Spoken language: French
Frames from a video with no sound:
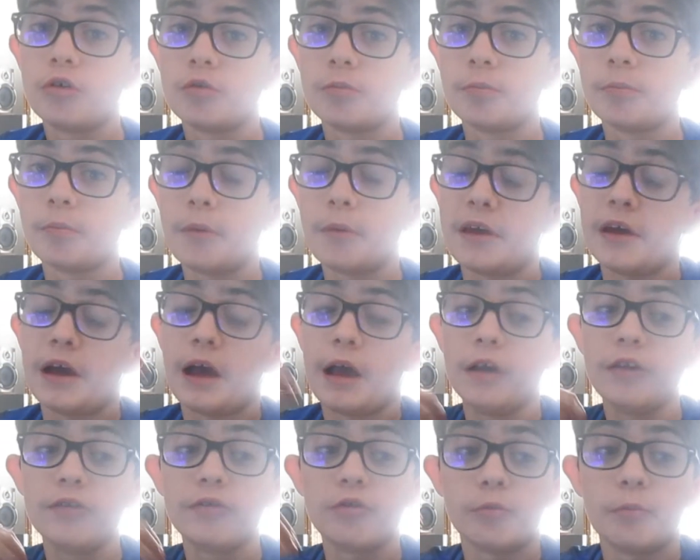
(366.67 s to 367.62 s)
mais
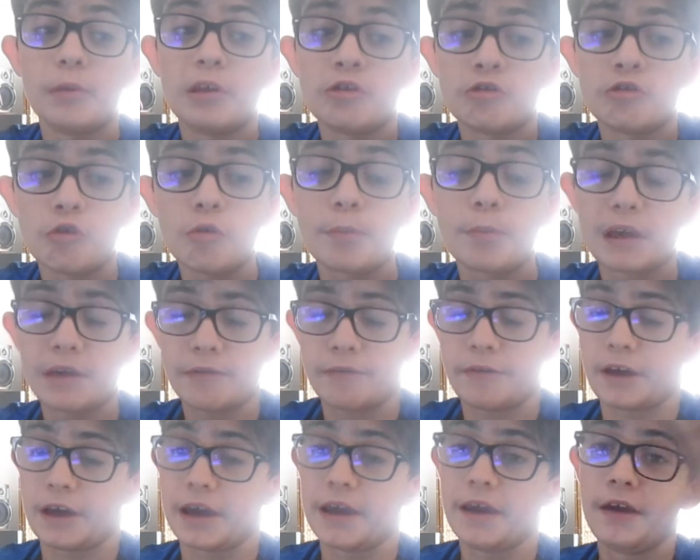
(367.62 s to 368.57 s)
un de mes jeux
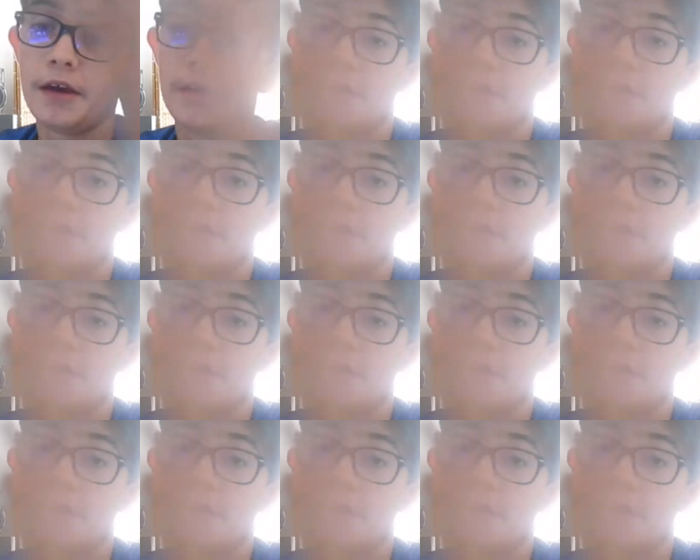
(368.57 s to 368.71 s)
préférés